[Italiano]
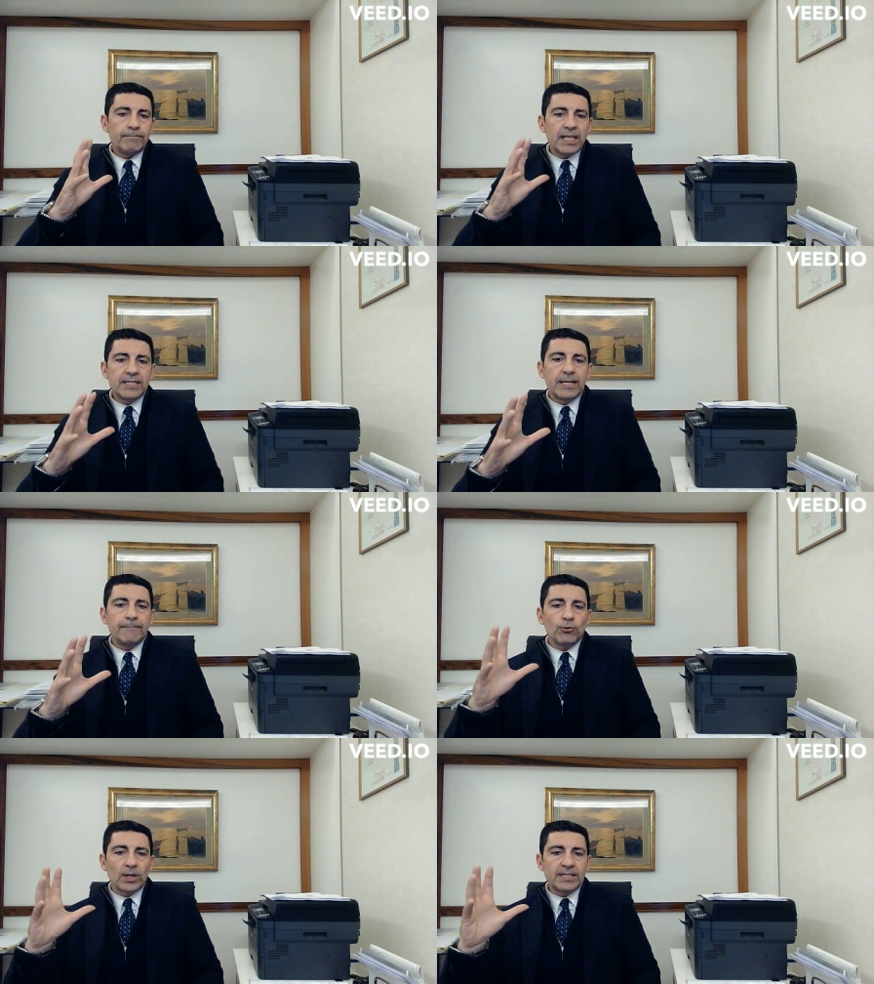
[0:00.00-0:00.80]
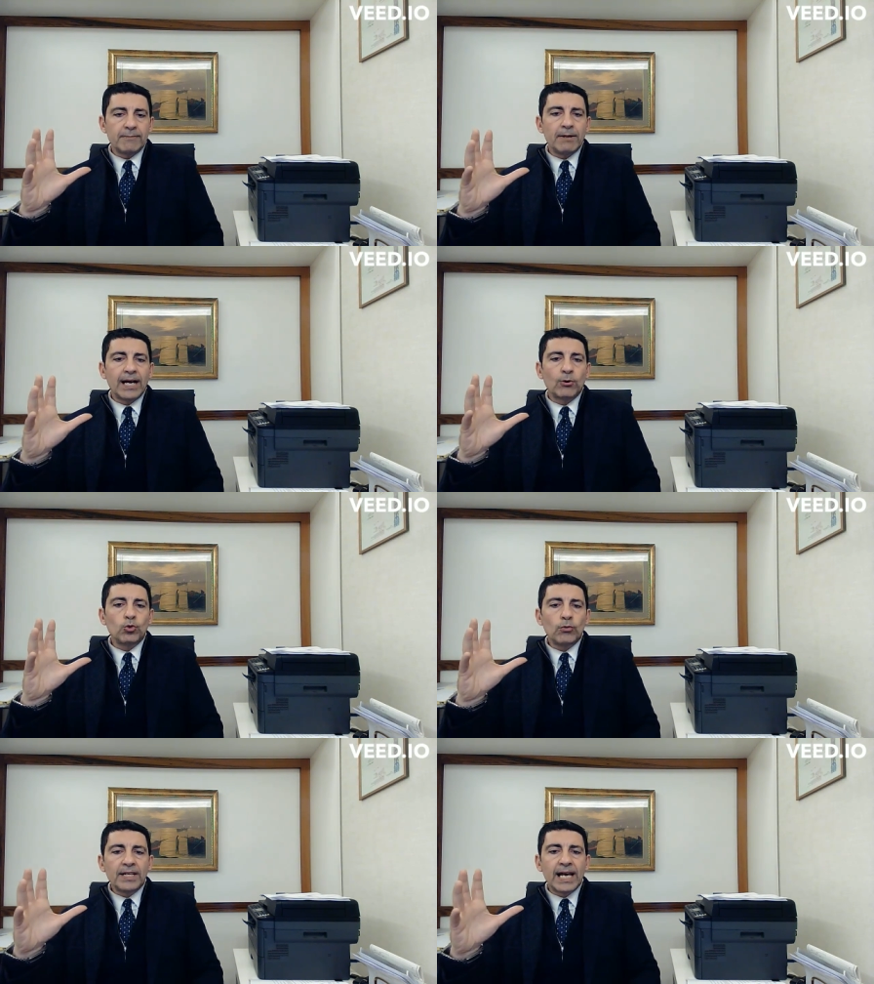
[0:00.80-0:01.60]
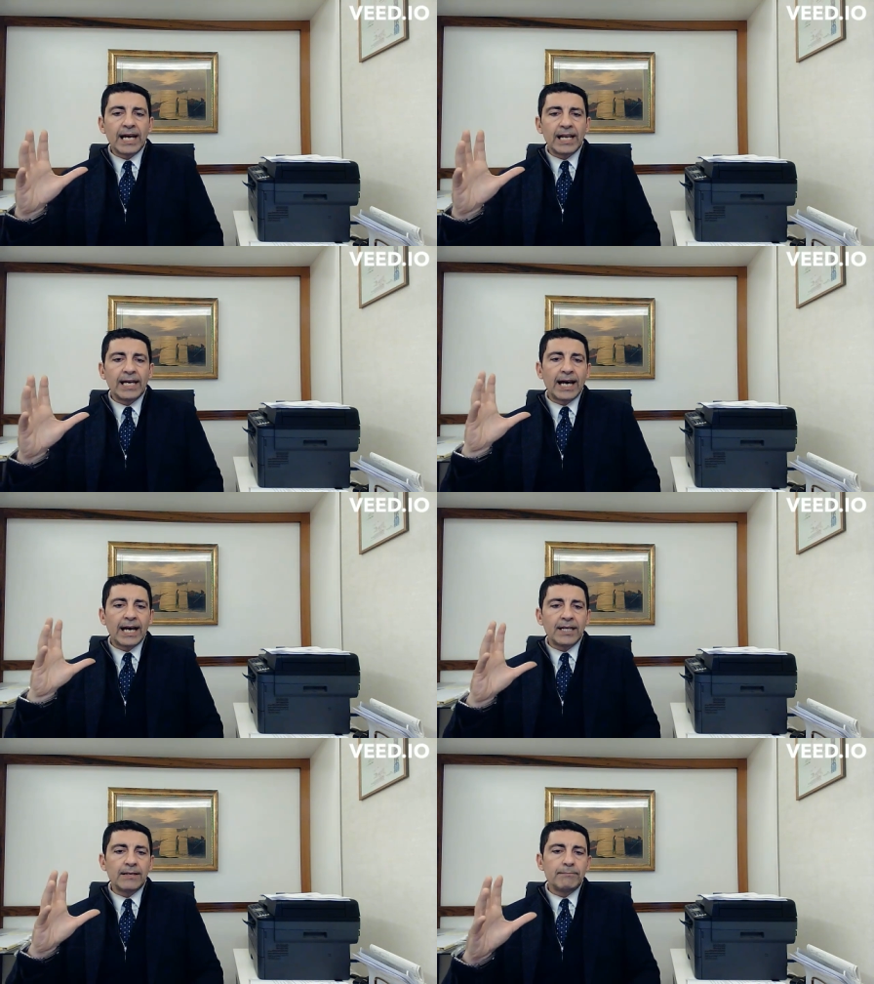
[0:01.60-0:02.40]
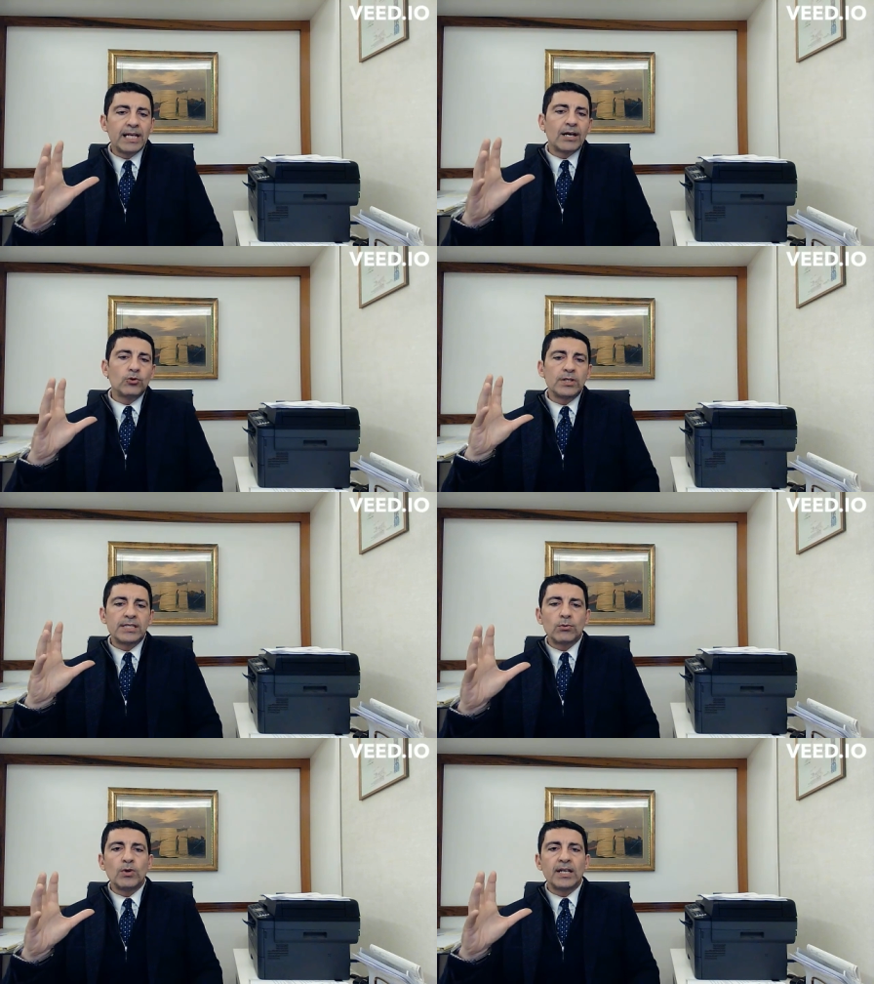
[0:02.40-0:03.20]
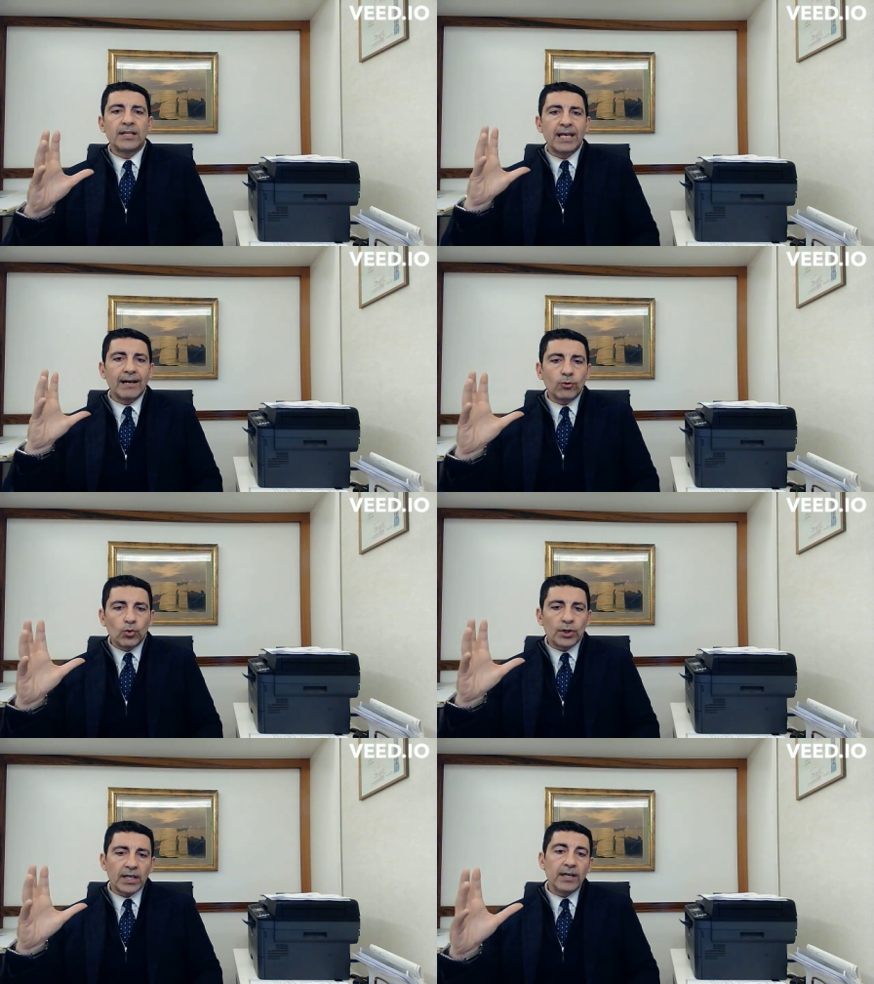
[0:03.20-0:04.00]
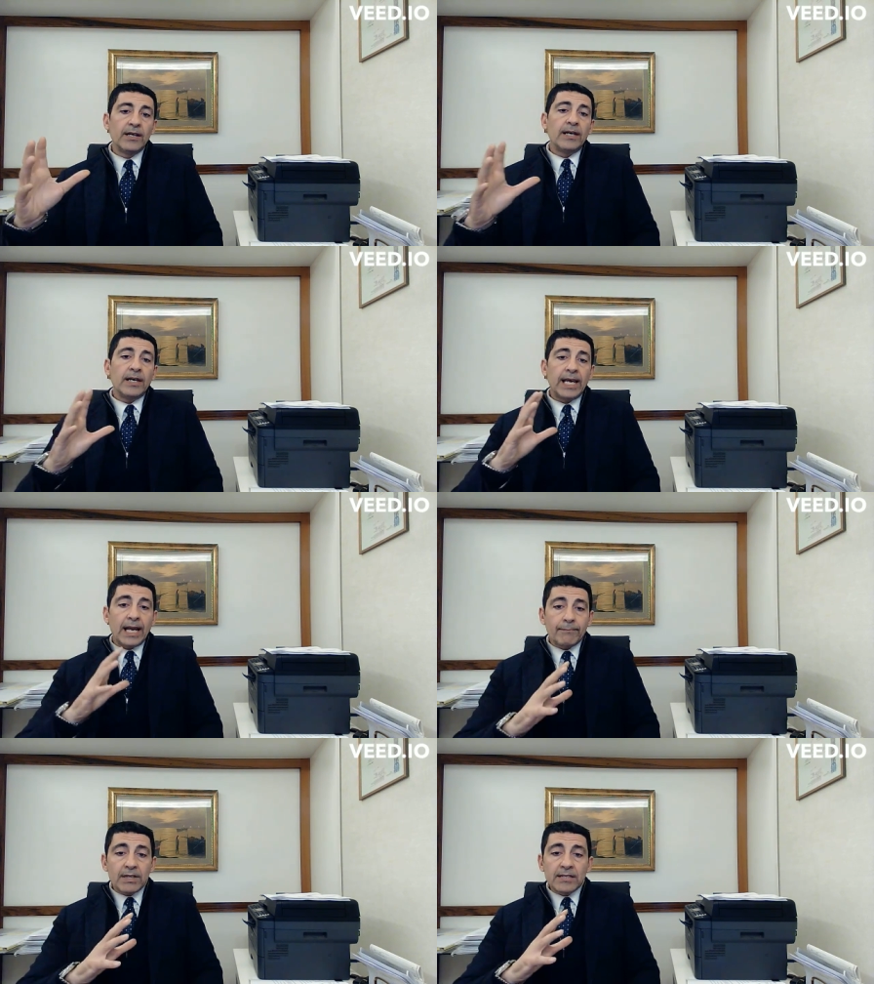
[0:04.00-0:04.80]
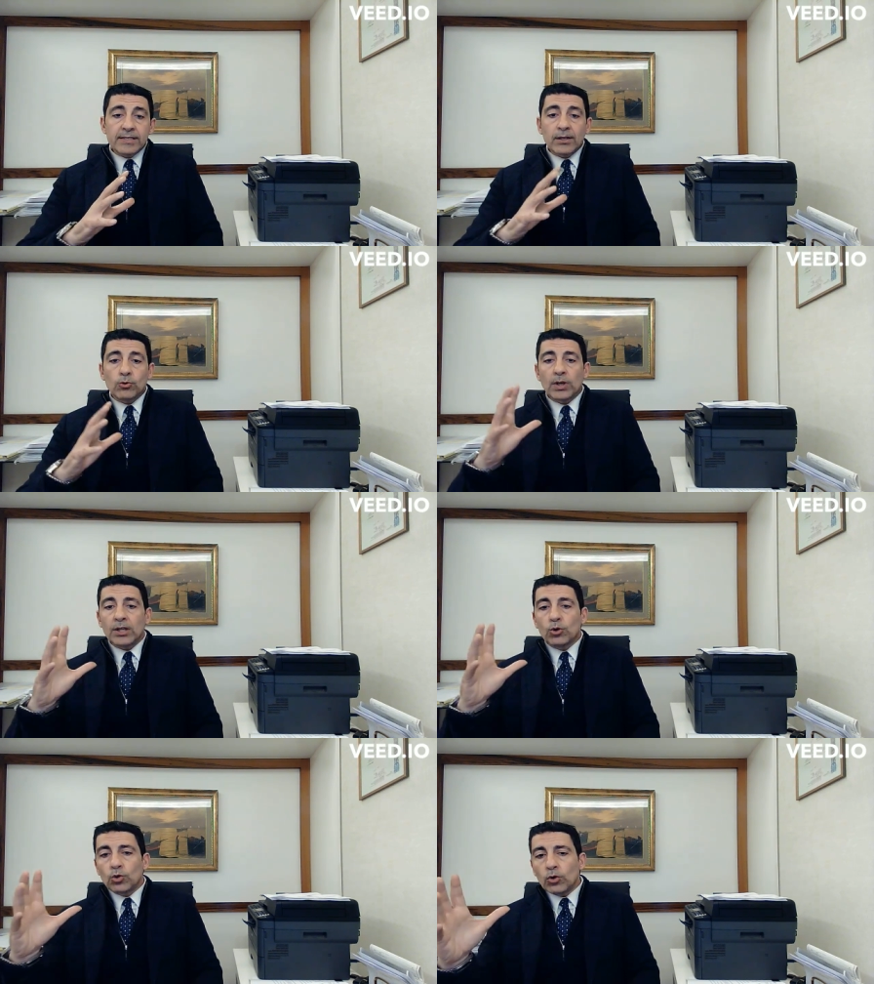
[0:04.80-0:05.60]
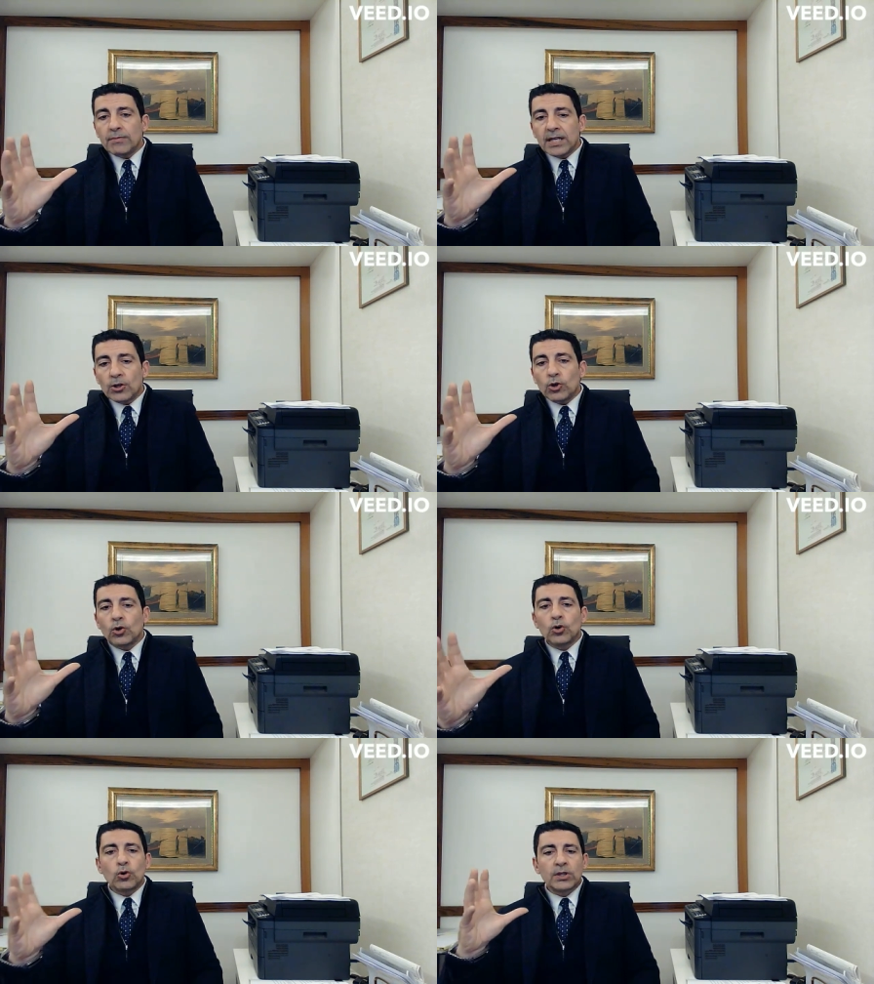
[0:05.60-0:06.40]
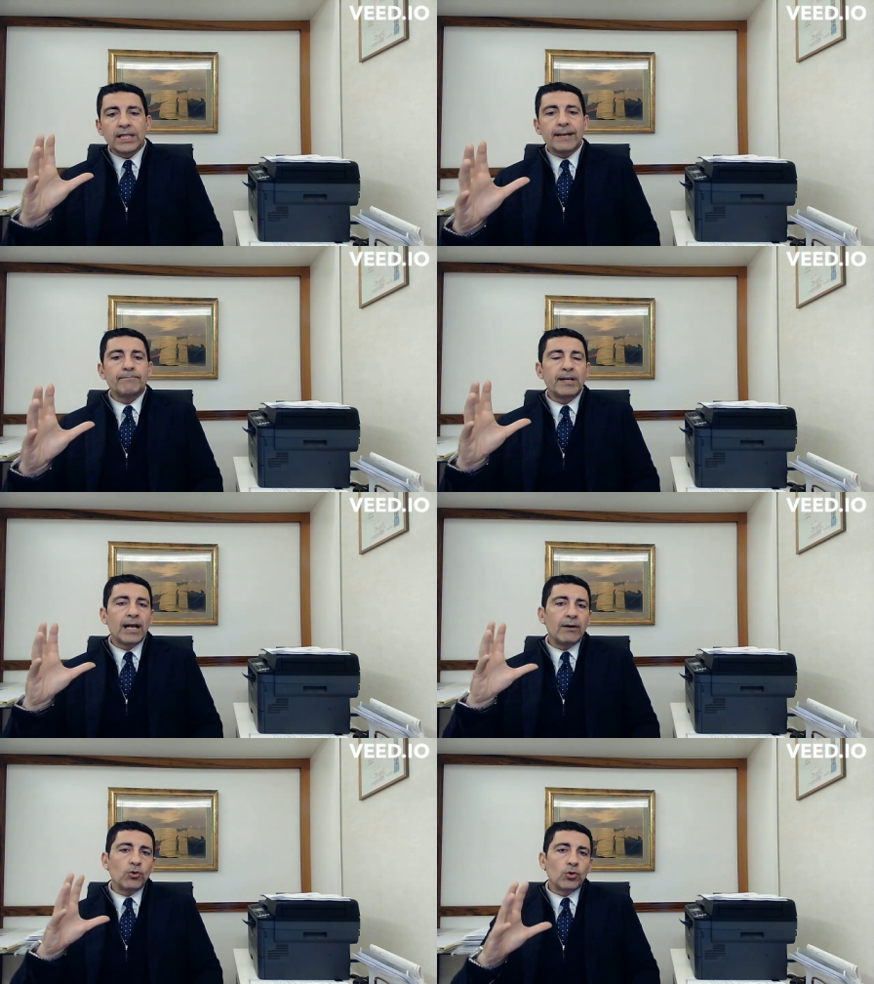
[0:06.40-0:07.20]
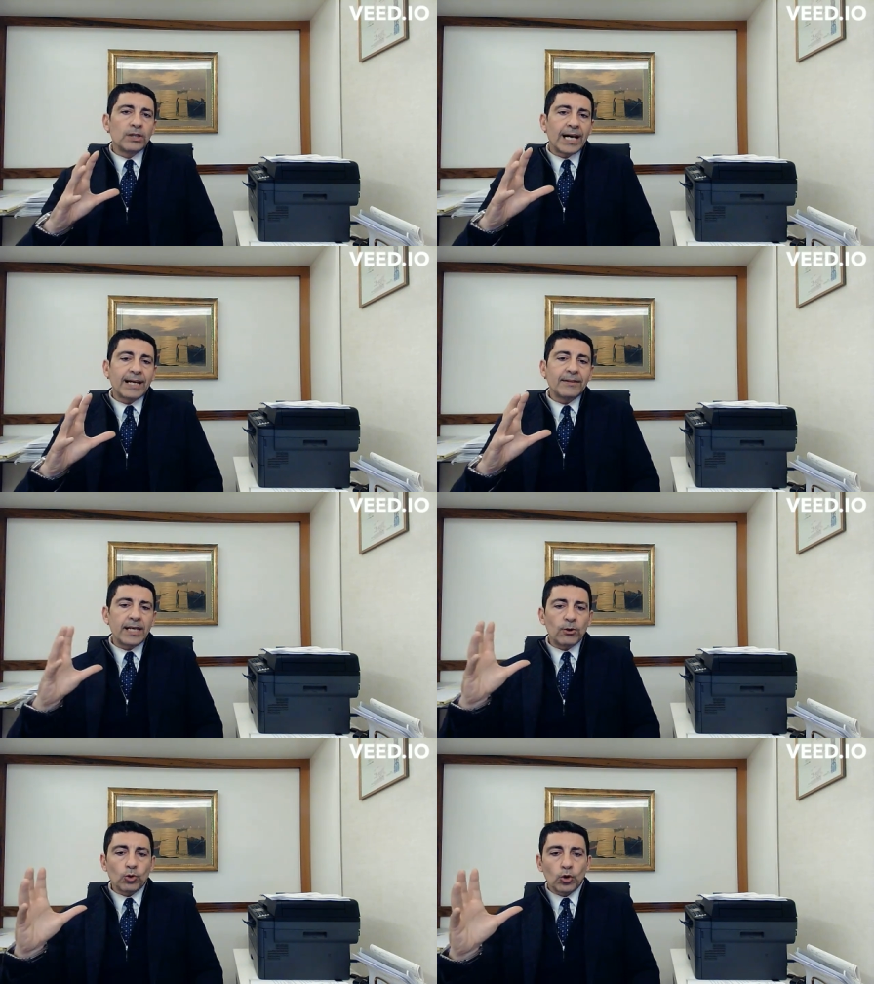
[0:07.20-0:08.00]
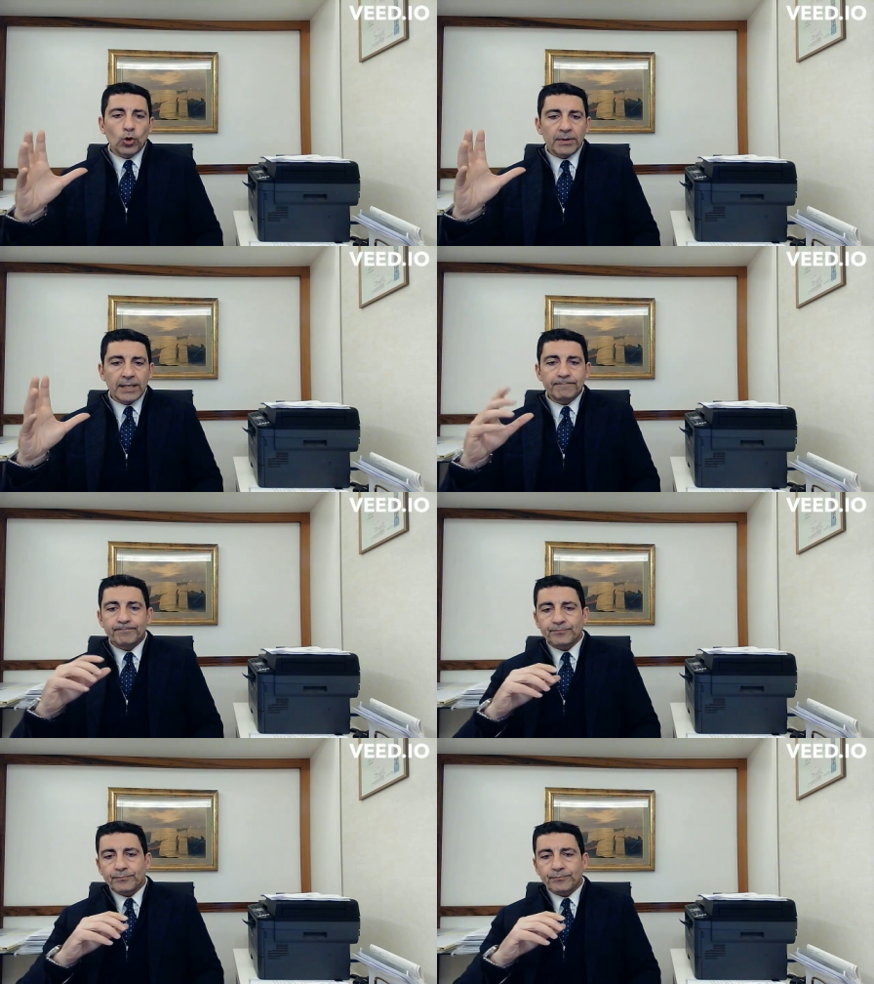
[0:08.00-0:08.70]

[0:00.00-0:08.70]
Per esempio, l'Assemblea condominiale ha deliberato di eseguire dei lavori e l'amministratore di condominio non ottempera la volontà dei condomini.